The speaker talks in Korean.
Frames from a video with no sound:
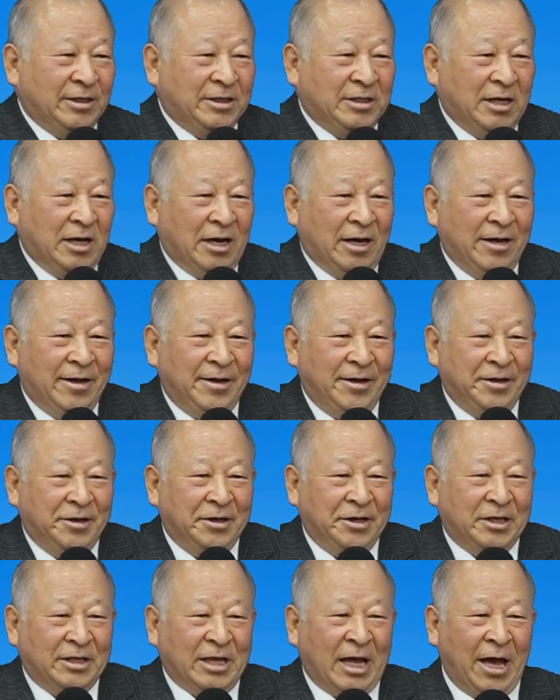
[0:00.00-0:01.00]
자
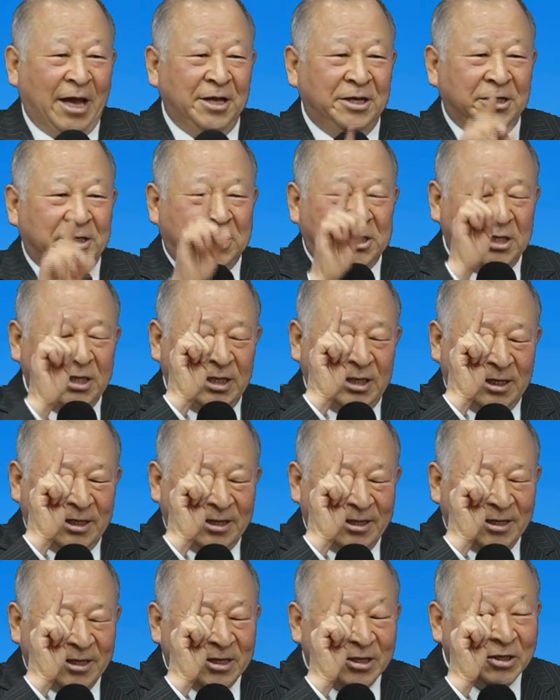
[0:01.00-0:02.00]
단지